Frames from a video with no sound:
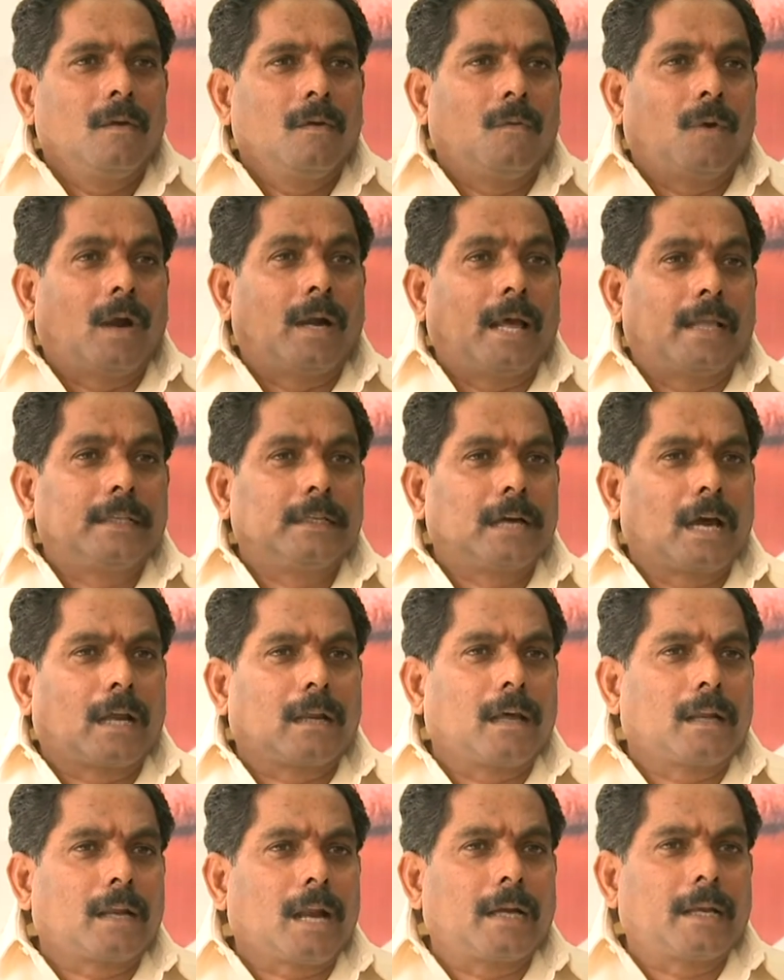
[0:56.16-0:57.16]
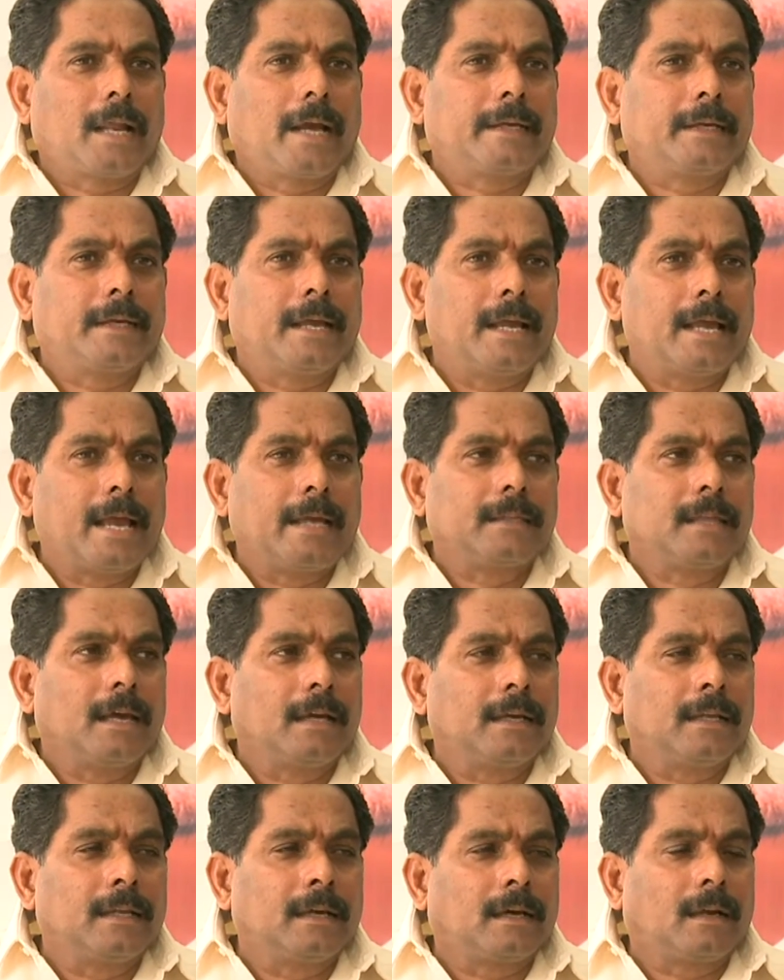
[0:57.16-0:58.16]
వాళ్ళ అధికారంలో రావడానికి ఏ అయితే
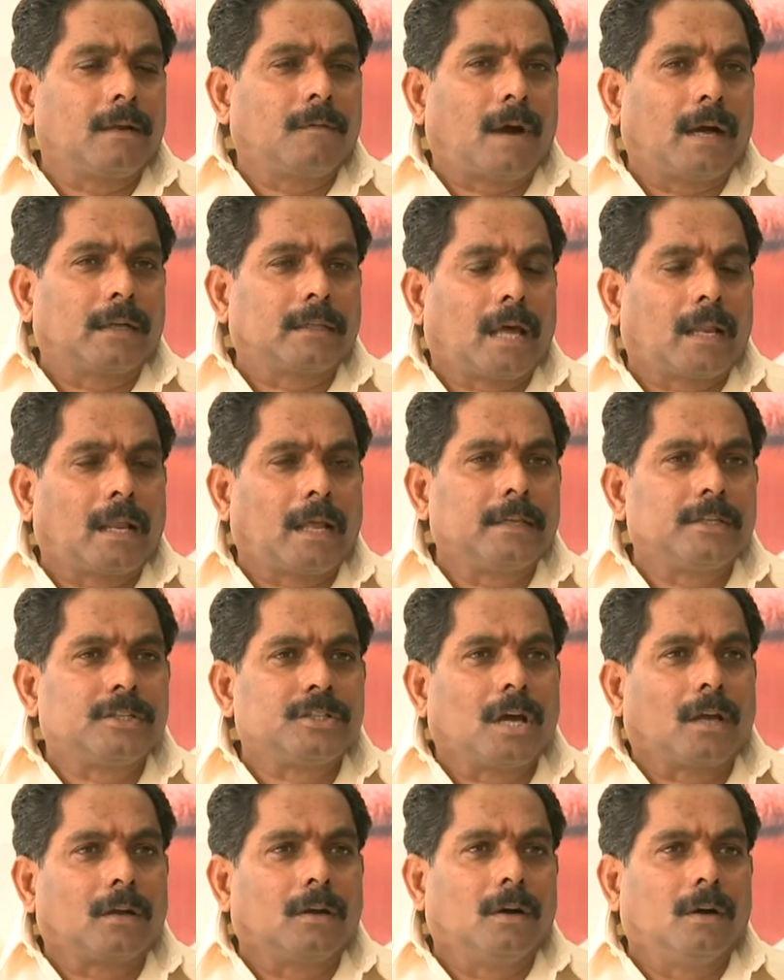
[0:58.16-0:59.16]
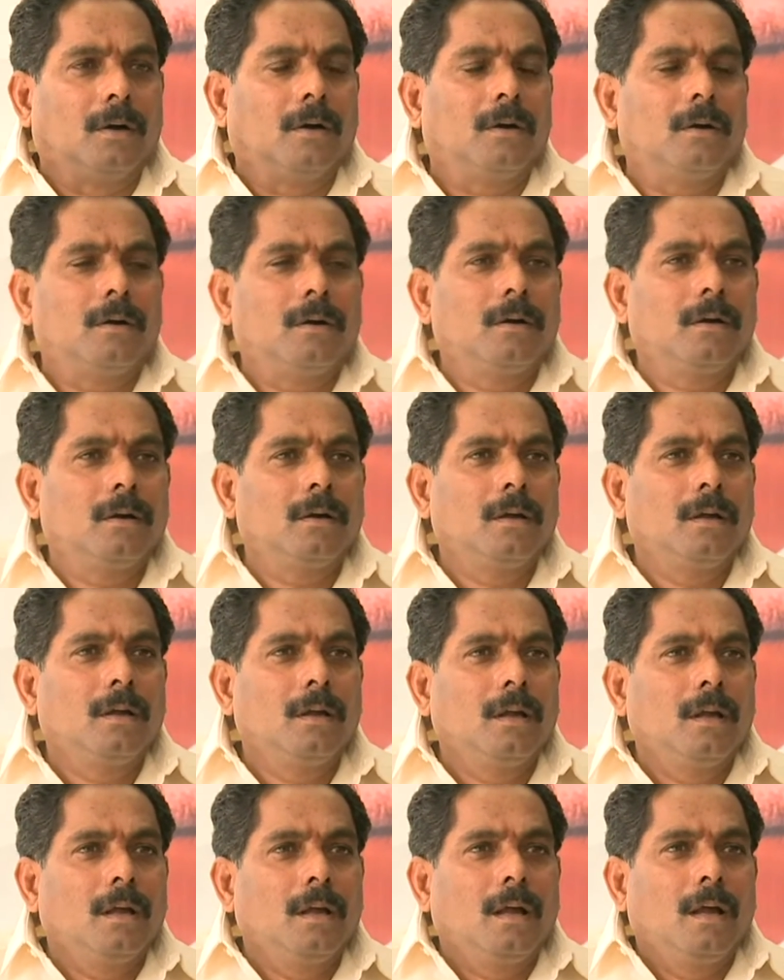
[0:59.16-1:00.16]
ఎన్నికల వాగ్దానాలు ఇచ్చారో
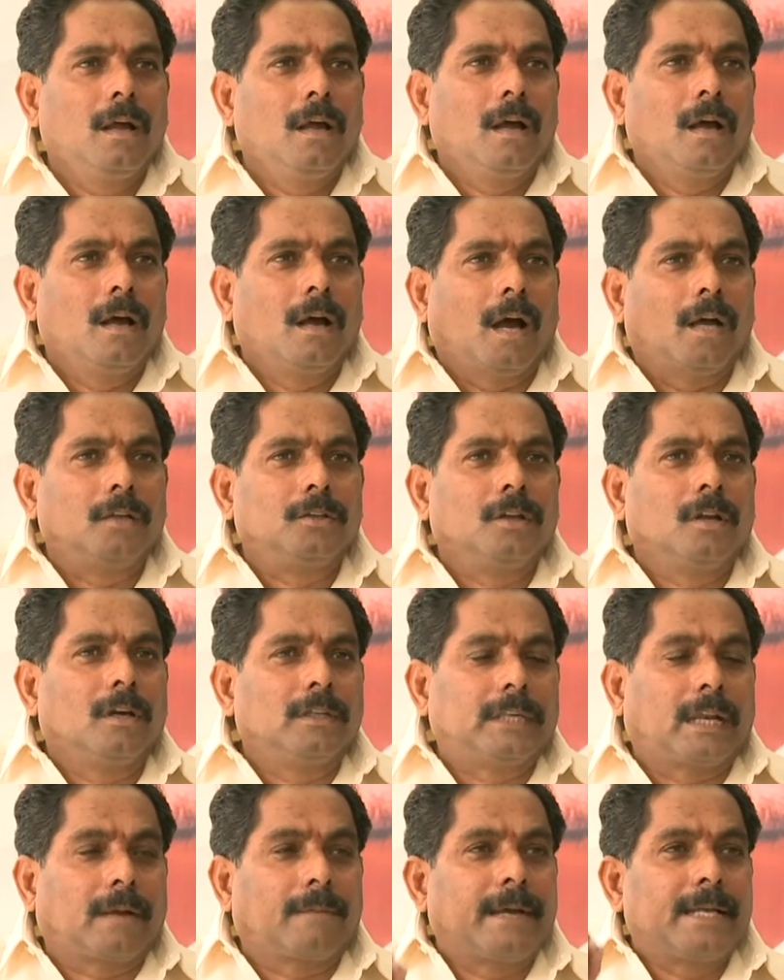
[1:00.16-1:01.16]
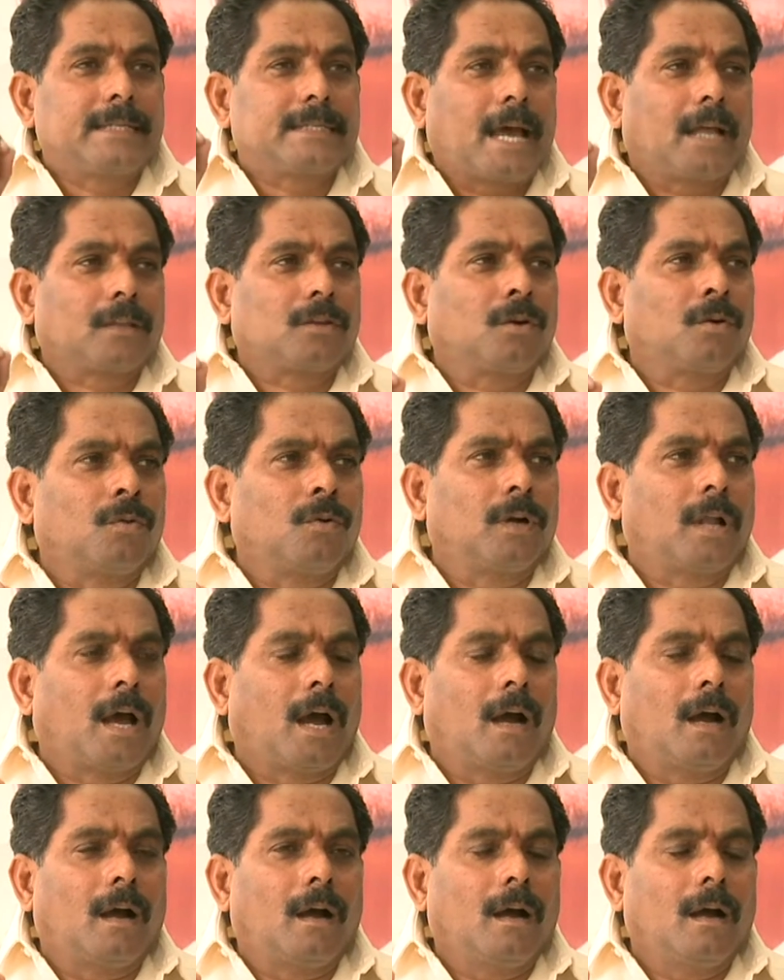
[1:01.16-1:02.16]
అందులో ఇరవై శాతం కూడా
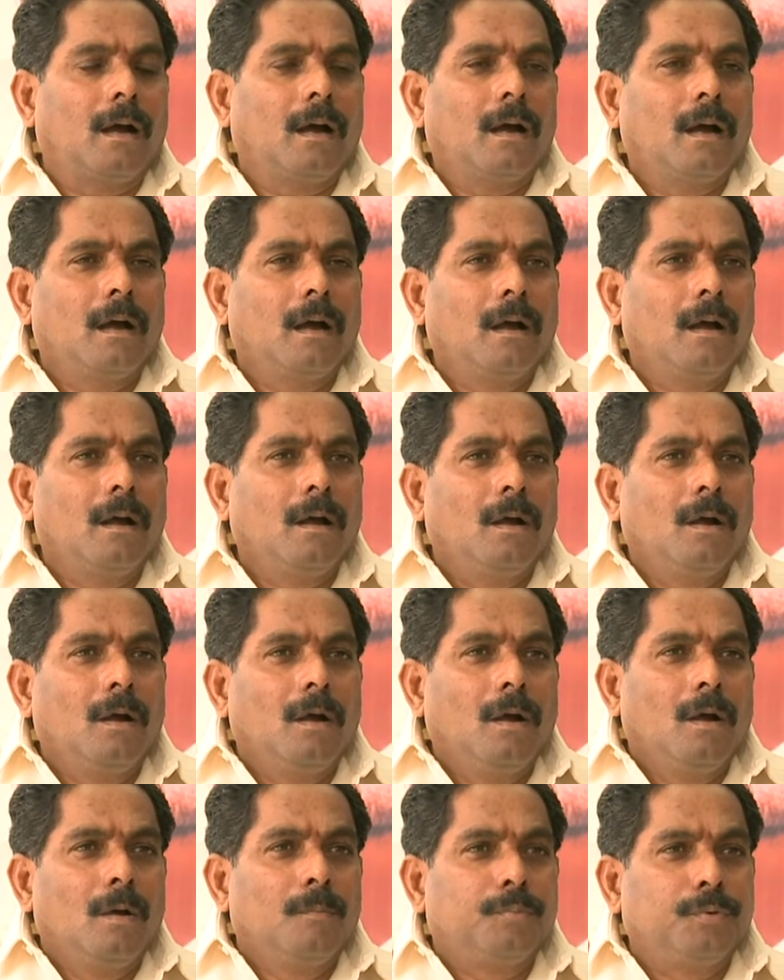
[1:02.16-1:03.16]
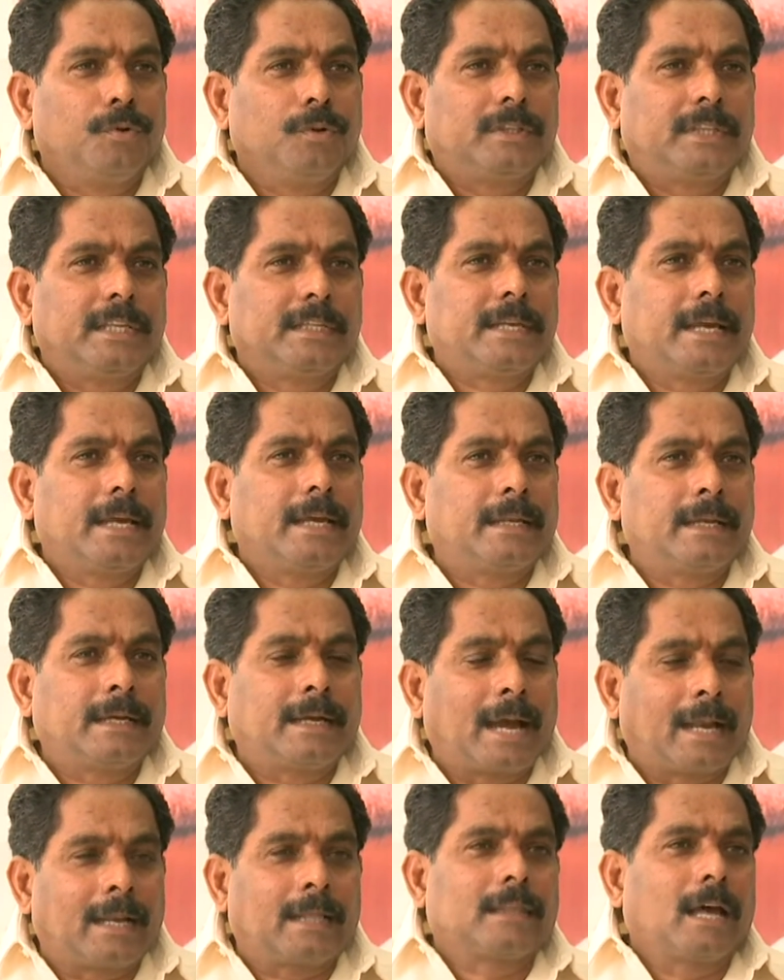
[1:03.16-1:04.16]
పూర్తి చేయని
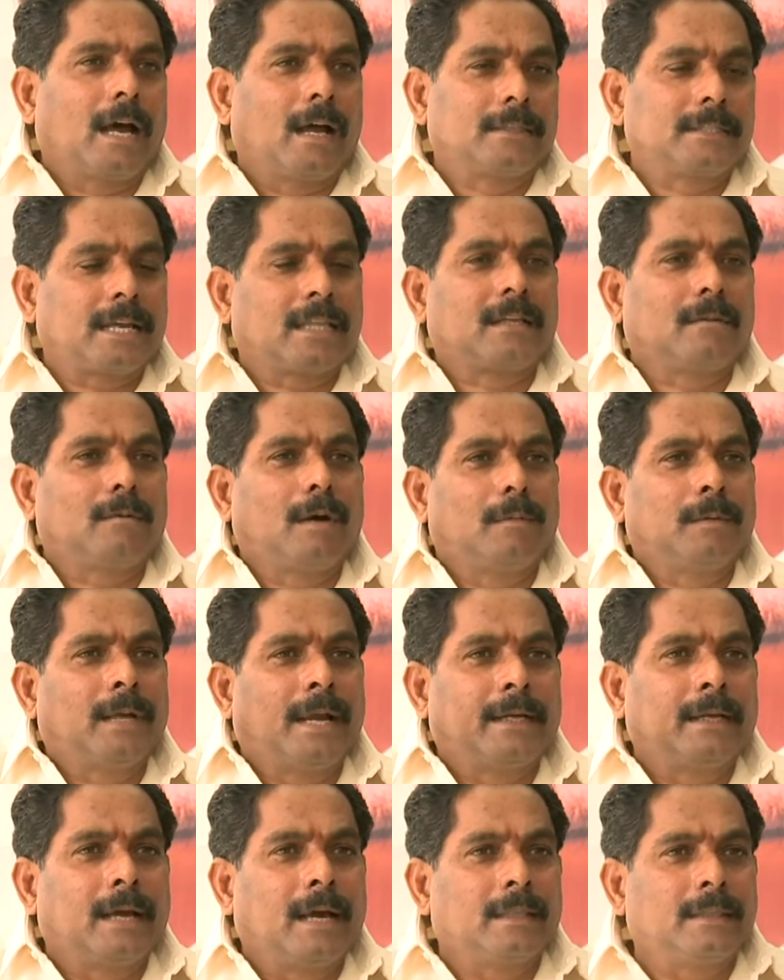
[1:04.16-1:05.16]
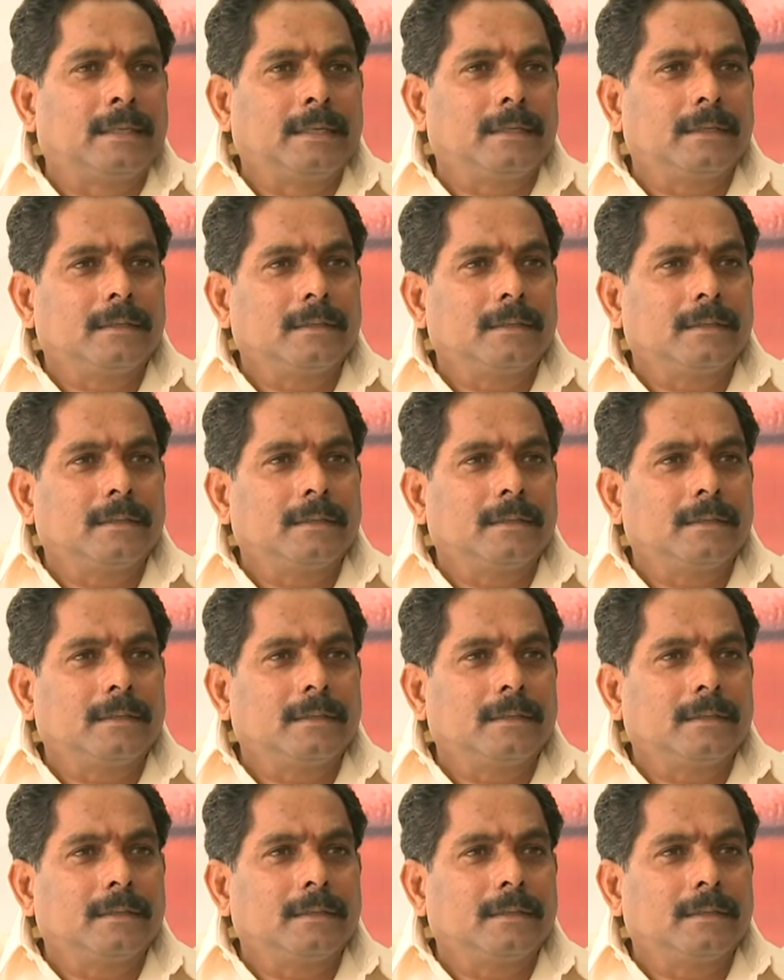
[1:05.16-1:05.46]
ఘనత చంద్రబాబు నాయుడు గారిది